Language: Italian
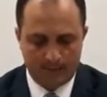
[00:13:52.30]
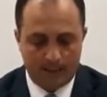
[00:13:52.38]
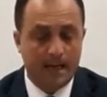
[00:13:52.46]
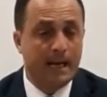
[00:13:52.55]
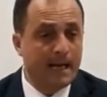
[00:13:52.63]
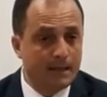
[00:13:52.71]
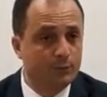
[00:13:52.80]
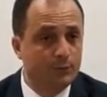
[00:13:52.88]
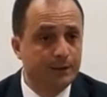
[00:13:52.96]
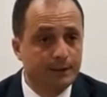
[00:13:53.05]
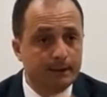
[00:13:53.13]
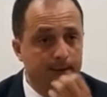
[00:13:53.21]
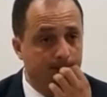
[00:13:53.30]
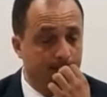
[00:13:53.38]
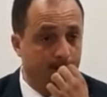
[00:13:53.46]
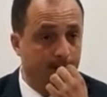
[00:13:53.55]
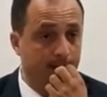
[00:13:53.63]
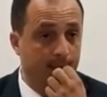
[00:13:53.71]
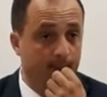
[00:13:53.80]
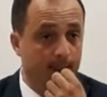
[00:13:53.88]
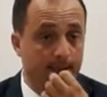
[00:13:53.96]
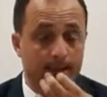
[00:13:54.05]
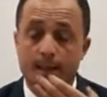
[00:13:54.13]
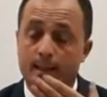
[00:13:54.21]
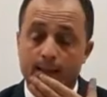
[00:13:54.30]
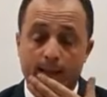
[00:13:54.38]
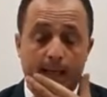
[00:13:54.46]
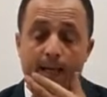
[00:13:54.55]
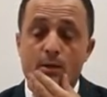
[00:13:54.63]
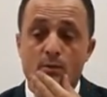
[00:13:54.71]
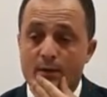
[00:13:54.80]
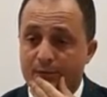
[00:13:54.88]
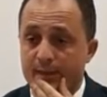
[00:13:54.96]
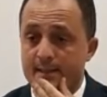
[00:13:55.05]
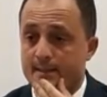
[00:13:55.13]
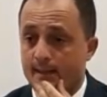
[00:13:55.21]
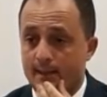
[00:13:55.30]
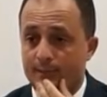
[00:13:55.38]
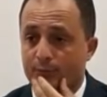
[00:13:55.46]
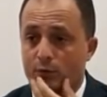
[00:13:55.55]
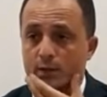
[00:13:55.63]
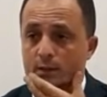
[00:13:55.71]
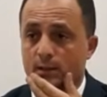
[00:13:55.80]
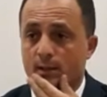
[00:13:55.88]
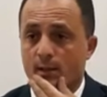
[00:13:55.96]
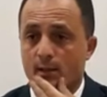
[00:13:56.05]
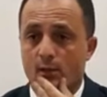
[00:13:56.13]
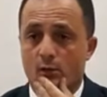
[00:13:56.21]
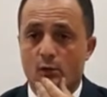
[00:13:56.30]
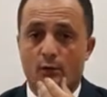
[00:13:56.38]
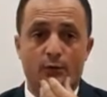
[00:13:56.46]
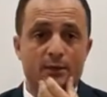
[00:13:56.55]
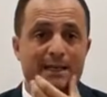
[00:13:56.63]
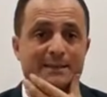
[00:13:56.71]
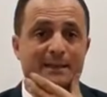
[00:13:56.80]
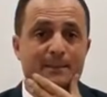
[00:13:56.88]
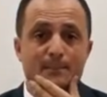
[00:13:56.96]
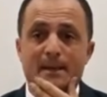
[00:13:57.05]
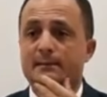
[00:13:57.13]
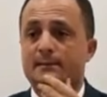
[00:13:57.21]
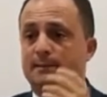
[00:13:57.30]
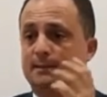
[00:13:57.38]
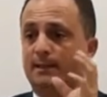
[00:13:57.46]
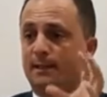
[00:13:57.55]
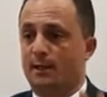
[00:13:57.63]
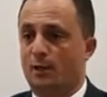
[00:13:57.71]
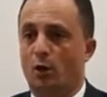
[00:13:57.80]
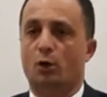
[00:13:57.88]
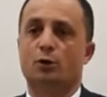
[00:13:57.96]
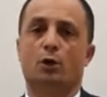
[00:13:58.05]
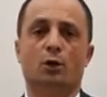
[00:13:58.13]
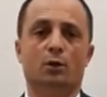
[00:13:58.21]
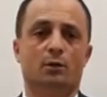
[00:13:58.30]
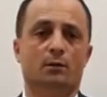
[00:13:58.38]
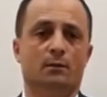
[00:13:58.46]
Halloween è una festa che voi lo vogliate ammettere o no,